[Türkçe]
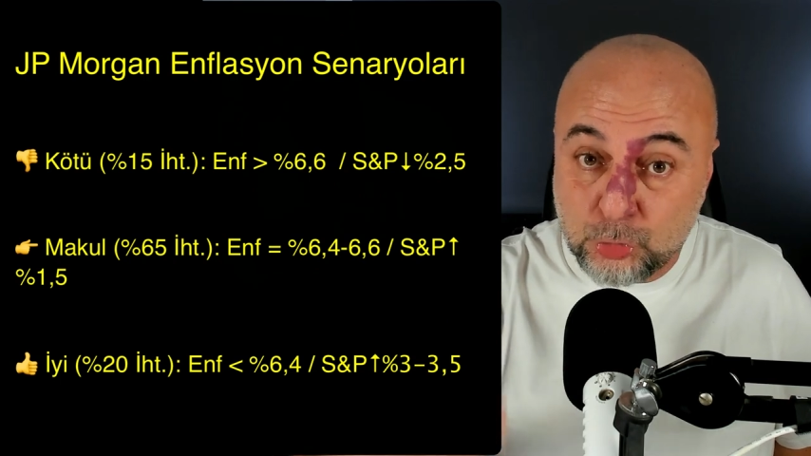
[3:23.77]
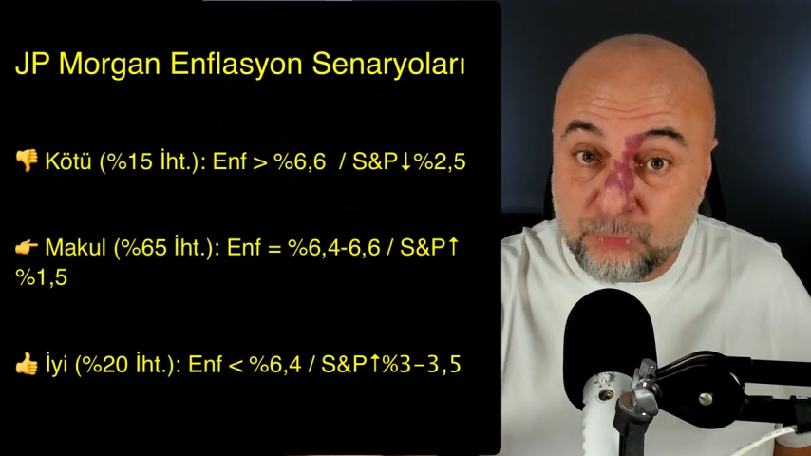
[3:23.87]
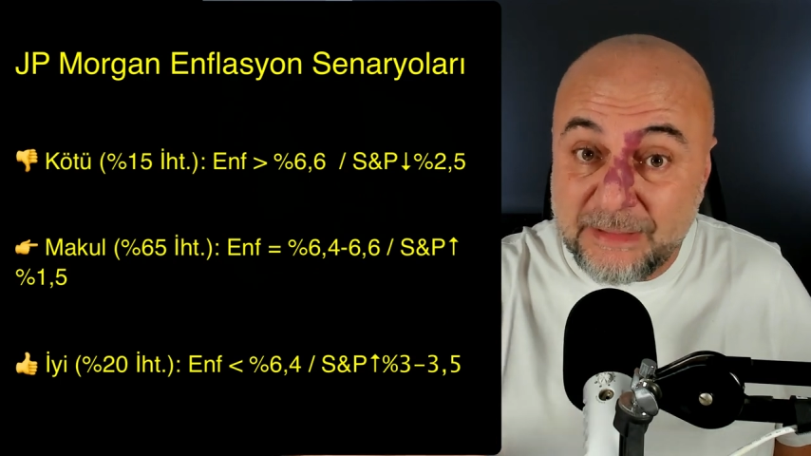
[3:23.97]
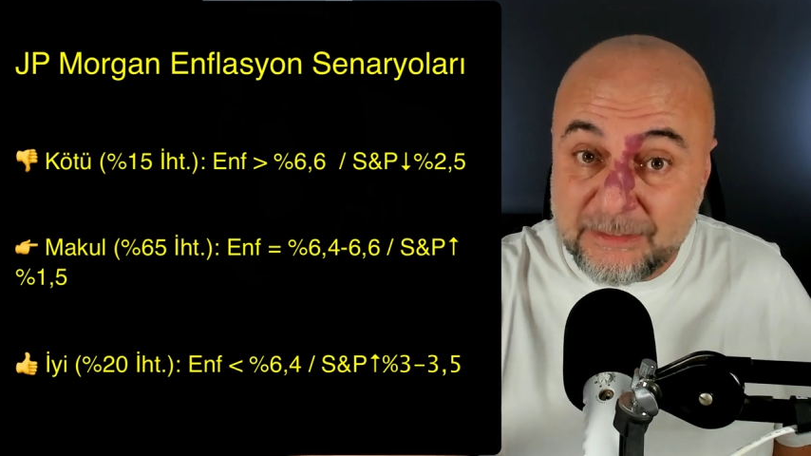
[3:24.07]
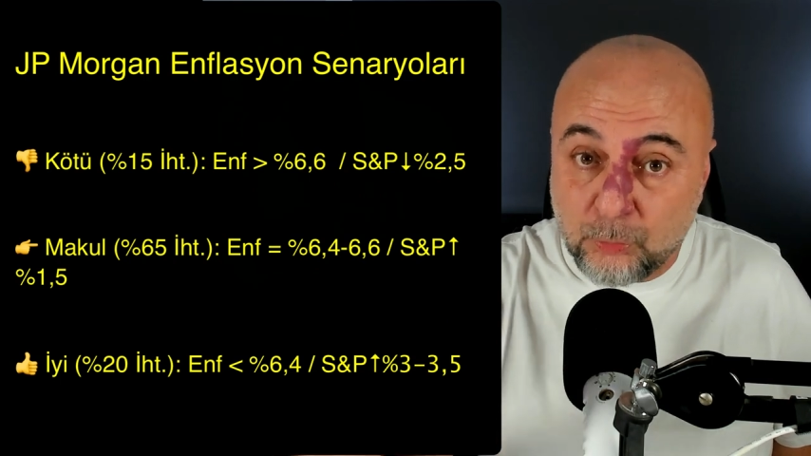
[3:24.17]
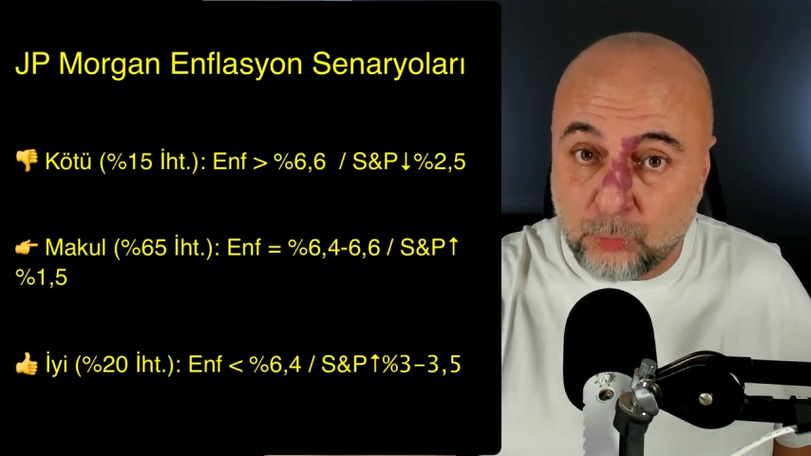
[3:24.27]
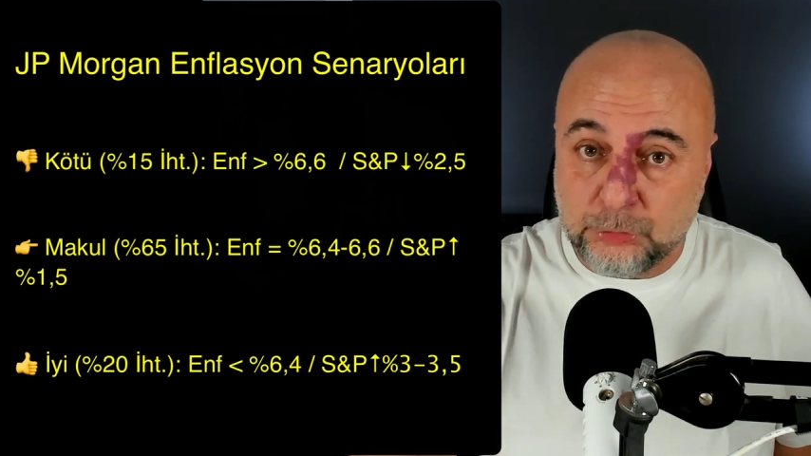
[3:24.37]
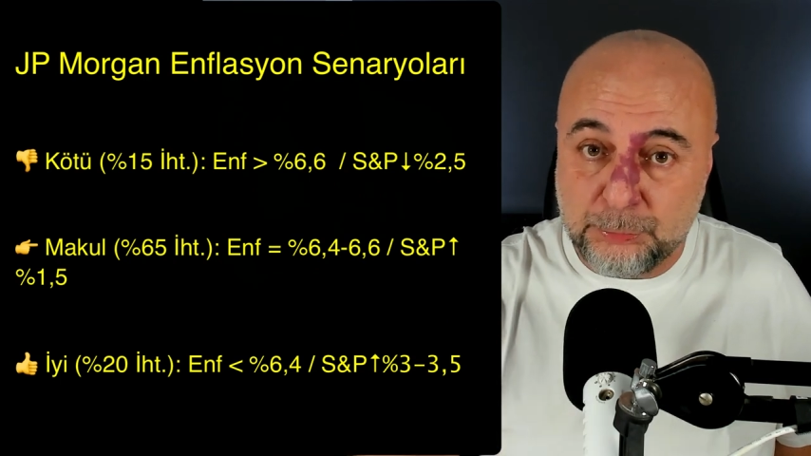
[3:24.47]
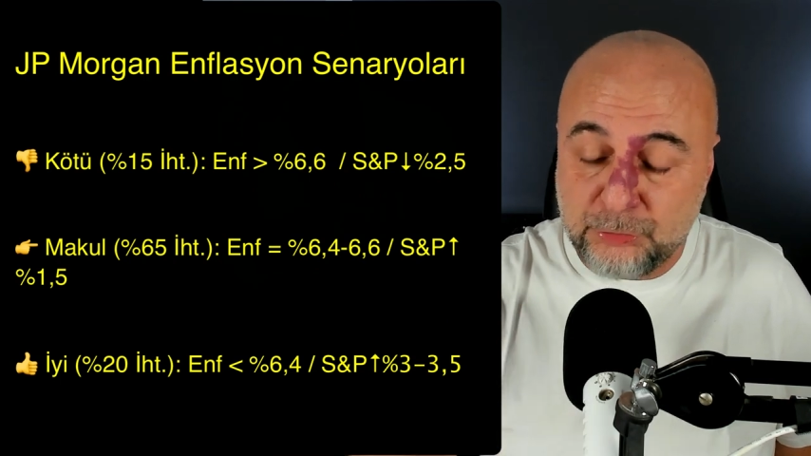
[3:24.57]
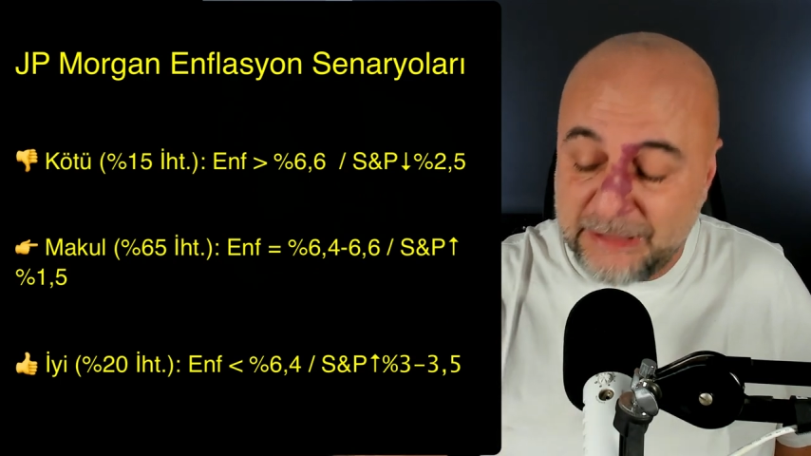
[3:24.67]
kuvvetli
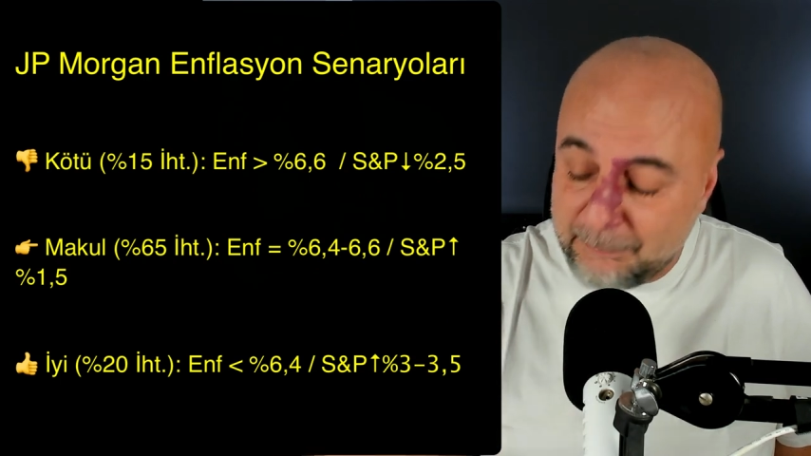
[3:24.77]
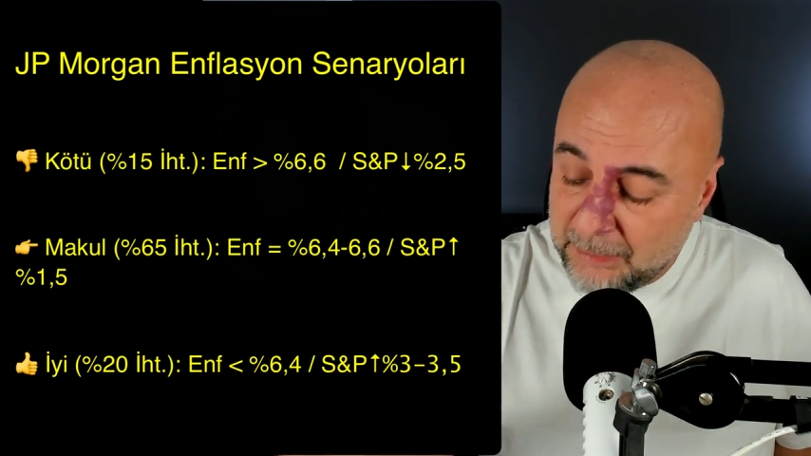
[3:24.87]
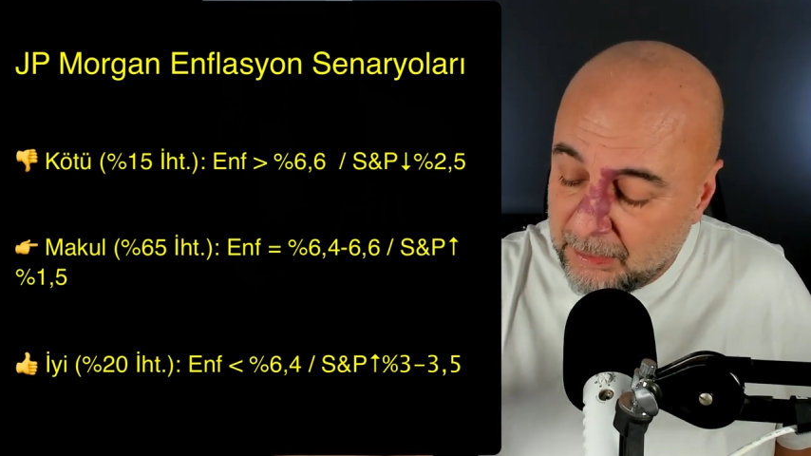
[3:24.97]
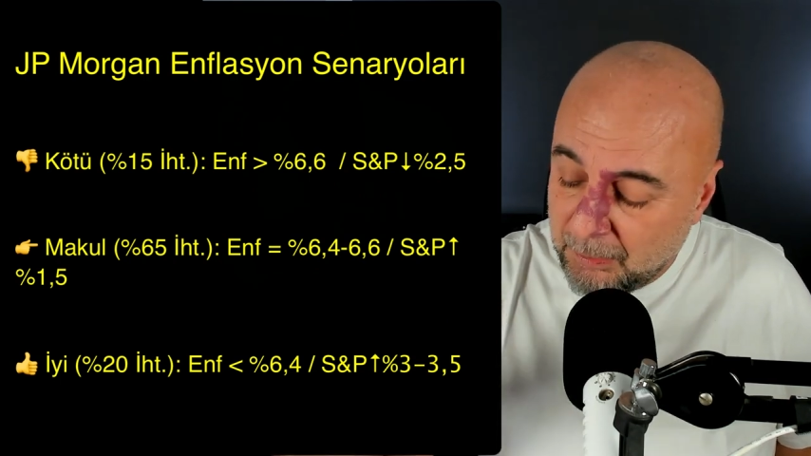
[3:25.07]
olduğu bir dönem.